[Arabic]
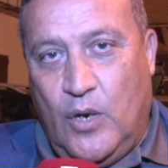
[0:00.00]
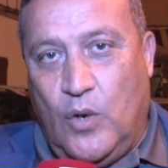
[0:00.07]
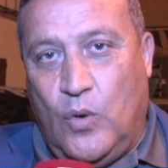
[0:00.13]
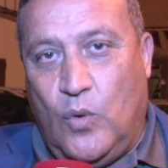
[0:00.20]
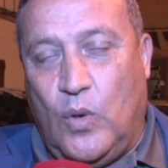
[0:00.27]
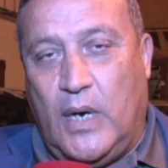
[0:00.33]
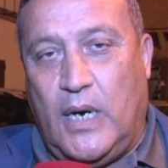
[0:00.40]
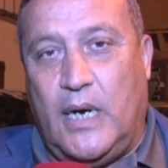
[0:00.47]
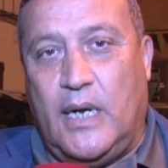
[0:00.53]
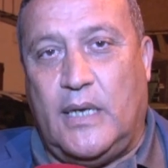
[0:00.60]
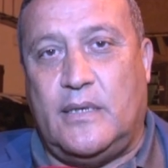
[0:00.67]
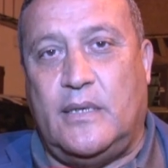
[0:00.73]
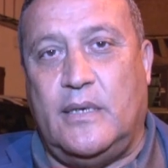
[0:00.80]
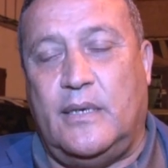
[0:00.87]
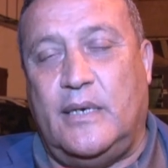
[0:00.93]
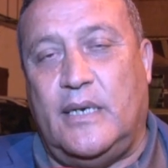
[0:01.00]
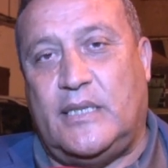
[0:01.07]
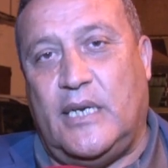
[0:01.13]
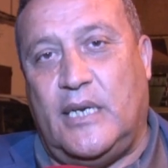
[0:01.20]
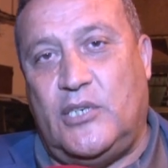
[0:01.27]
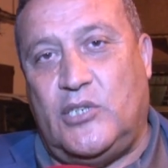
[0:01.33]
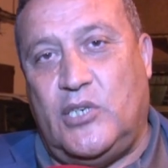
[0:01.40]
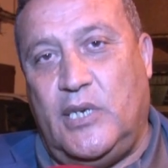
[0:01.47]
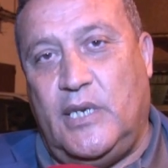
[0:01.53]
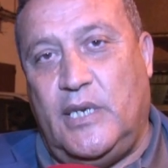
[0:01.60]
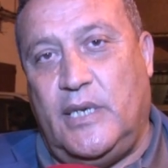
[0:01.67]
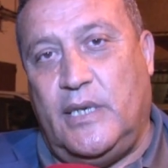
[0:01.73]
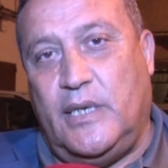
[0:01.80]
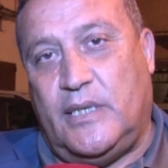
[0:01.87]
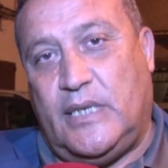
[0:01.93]
هو هاد النتائج
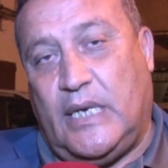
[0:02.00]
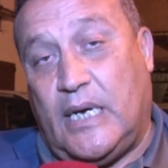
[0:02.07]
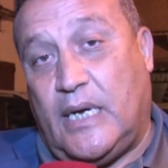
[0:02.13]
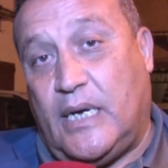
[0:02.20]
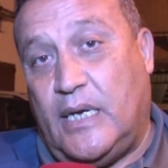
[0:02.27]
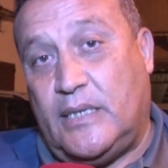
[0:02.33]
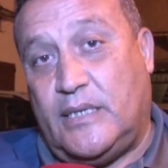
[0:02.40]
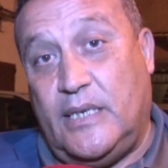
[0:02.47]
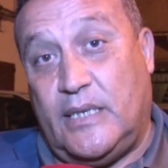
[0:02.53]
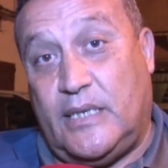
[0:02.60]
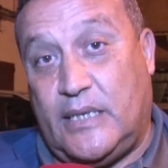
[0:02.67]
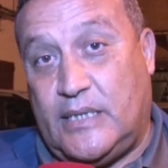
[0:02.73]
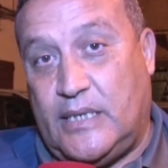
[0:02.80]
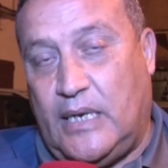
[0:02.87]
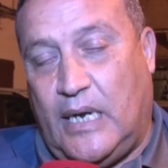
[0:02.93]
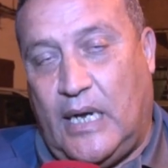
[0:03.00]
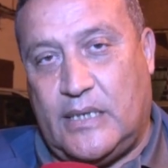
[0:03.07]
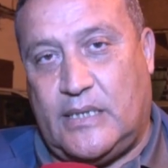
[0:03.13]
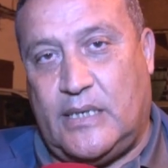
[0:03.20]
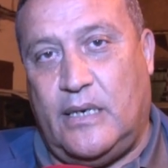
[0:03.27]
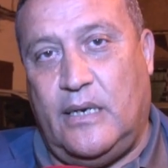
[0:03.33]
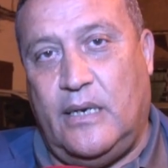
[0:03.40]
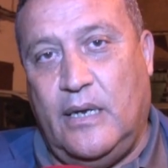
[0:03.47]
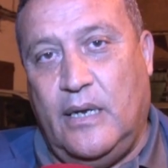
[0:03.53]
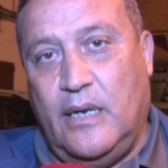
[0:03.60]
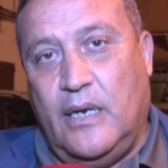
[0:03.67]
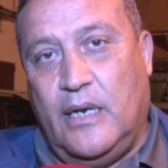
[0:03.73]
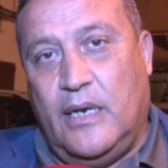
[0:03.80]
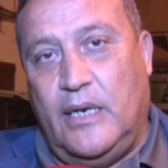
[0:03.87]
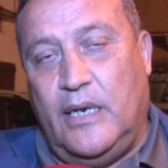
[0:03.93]
اللي تحققت هي تحصيل حاصل
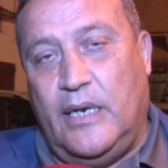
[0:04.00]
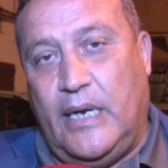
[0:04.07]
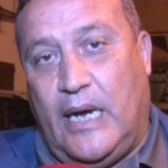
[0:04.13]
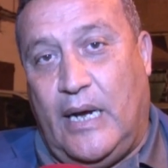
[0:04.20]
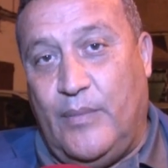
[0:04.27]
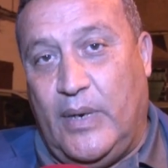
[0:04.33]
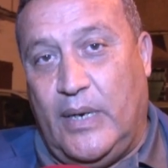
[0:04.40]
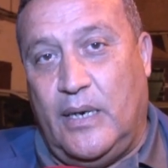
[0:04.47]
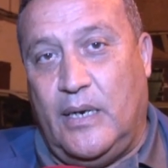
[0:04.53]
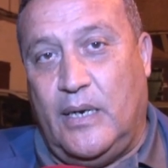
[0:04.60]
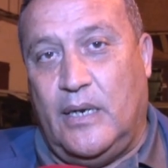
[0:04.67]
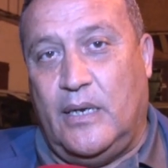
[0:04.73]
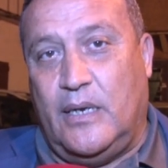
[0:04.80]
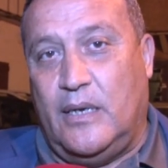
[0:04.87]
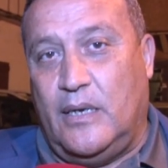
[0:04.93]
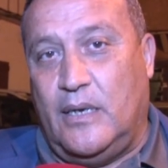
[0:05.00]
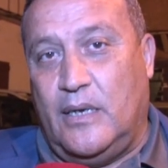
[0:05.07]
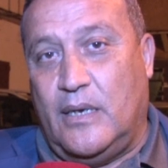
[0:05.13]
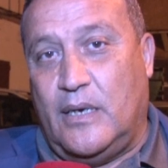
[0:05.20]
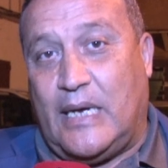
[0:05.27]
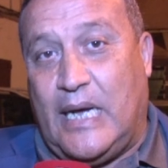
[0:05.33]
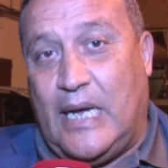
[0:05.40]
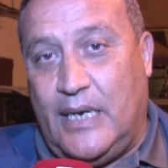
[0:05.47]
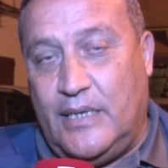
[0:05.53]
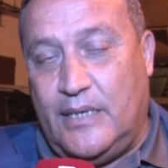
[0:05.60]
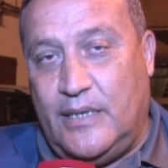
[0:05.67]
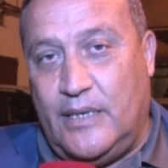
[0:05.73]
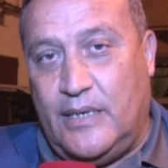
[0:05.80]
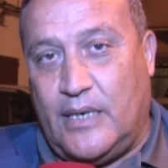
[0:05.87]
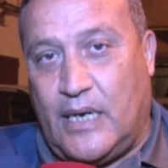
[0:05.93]
لعمل آه،
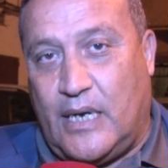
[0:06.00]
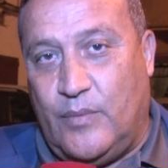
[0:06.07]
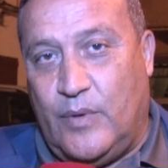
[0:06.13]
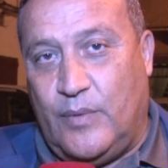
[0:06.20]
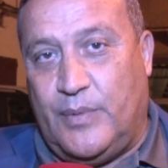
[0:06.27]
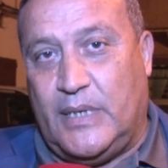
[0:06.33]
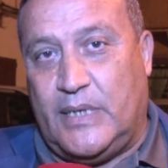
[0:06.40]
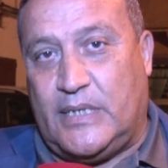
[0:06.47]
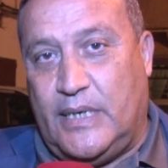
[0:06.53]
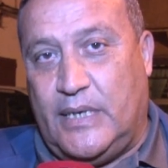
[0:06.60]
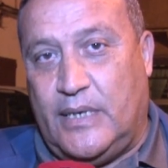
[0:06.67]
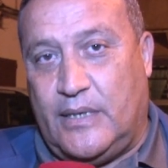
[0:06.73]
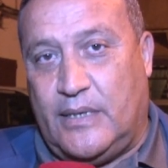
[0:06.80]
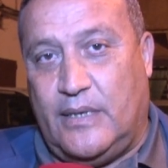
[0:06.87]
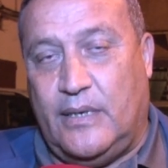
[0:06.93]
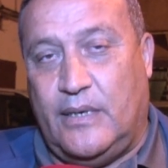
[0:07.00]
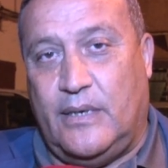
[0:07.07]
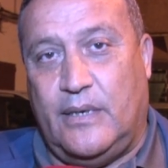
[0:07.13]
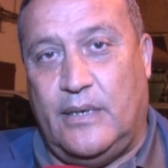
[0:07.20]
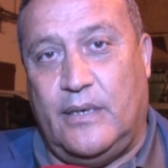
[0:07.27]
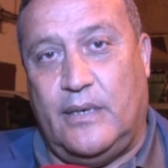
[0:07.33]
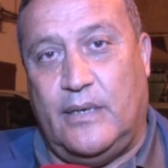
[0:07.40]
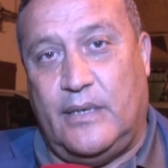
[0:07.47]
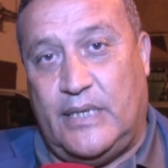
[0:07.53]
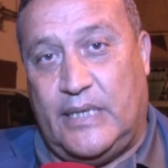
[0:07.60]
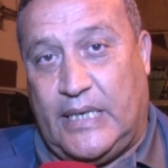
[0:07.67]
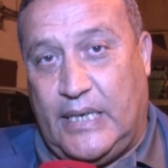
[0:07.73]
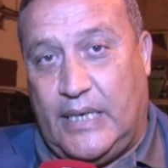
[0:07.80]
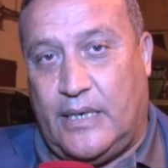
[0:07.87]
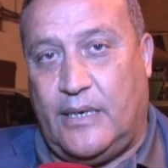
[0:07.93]
قاعدي قام به السيد آه،
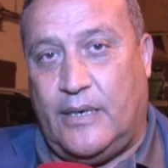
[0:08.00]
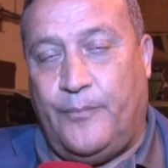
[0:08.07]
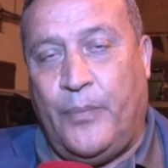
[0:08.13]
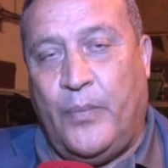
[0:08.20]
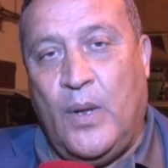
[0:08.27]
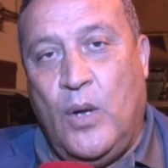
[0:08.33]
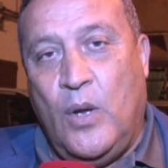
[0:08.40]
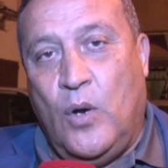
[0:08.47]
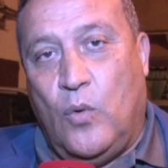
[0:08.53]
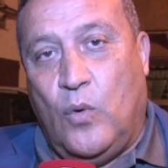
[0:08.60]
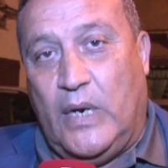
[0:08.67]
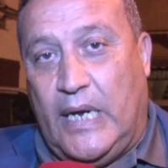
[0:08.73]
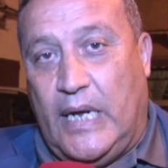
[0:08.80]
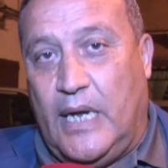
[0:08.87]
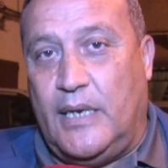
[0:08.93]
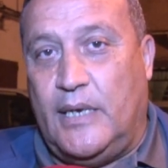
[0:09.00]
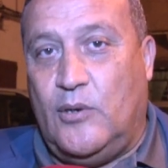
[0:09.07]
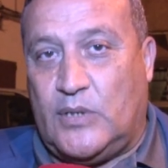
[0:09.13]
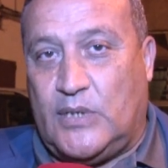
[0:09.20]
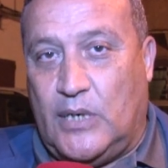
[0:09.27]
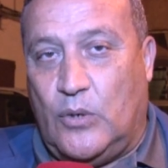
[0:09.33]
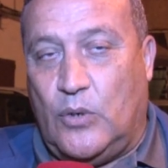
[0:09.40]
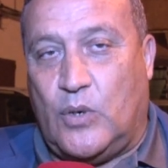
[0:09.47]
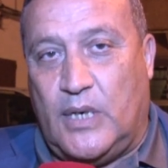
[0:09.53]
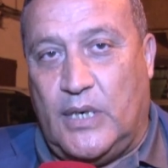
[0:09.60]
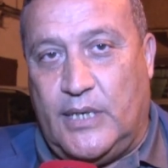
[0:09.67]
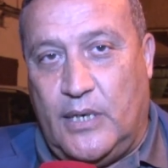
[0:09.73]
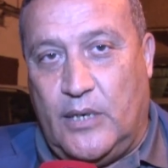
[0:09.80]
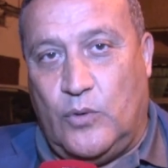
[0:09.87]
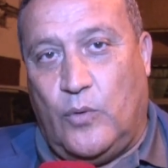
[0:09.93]
دكيك والآن يعطي الأكل
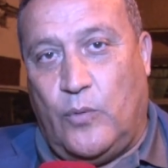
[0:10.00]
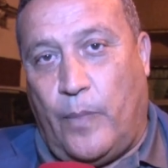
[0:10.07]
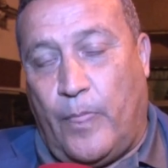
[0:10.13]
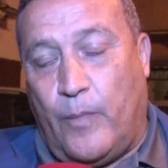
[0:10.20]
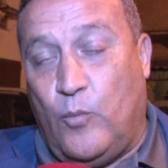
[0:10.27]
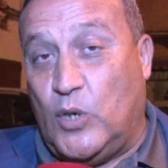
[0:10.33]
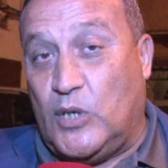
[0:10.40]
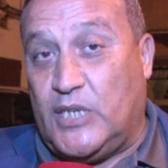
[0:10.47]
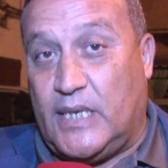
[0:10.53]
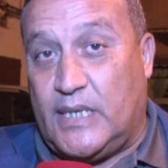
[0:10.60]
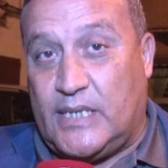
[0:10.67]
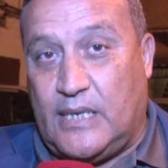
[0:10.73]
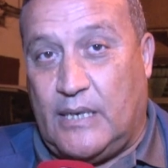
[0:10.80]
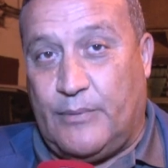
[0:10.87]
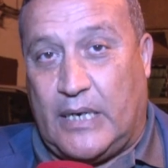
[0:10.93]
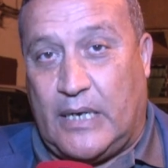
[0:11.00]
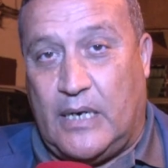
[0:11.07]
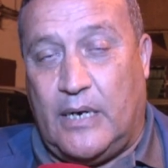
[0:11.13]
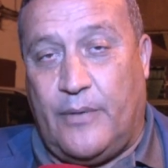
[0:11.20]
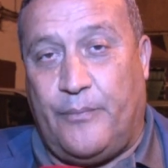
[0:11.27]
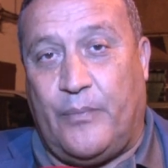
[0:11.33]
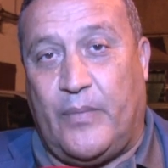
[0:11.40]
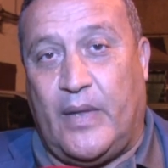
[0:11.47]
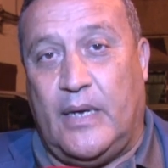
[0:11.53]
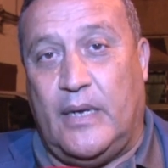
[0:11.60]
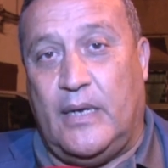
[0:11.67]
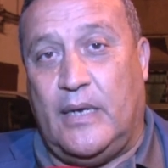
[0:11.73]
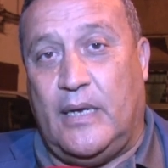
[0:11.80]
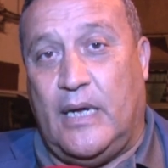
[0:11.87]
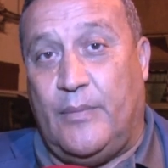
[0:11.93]
ديالو المواجهات السابقة
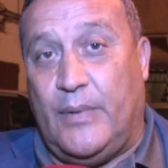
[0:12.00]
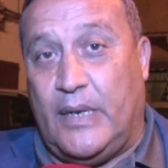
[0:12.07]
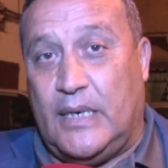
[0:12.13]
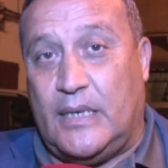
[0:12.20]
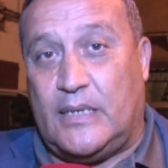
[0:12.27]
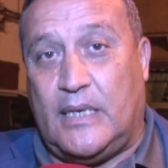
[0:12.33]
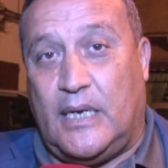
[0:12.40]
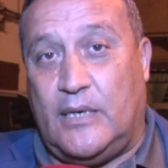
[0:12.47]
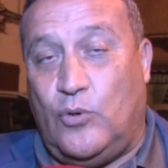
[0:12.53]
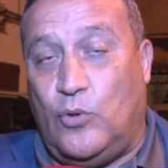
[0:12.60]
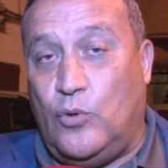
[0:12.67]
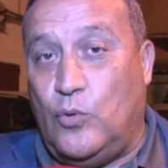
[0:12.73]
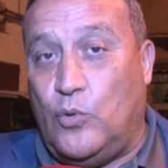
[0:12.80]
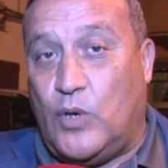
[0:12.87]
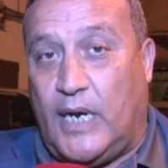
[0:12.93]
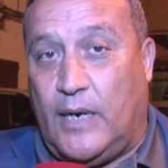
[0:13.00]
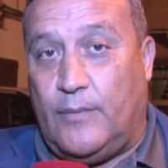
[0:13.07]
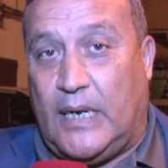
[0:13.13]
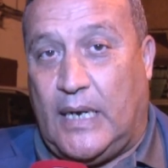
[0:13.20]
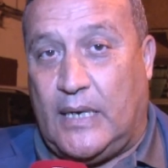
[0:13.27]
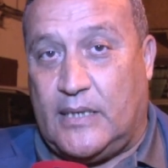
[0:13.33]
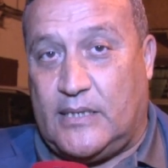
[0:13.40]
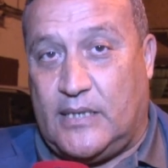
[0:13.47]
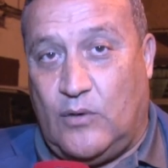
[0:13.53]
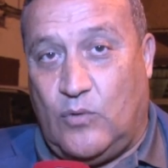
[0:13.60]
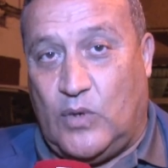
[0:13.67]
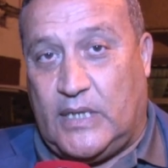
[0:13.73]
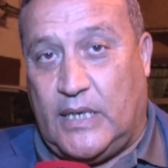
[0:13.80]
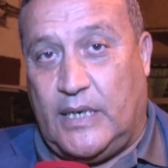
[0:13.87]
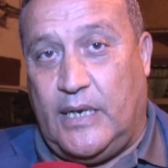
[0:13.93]
أبانت عن علو كعب العناصر
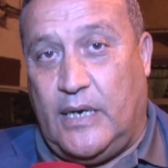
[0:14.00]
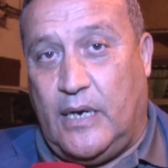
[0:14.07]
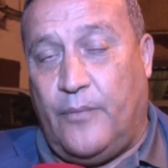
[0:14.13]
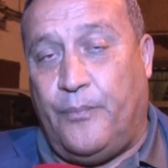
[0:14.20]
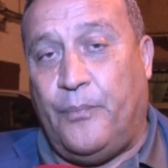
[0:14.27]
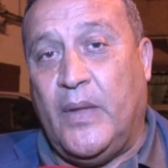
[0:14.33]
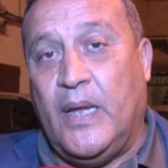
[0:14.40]
الوطنية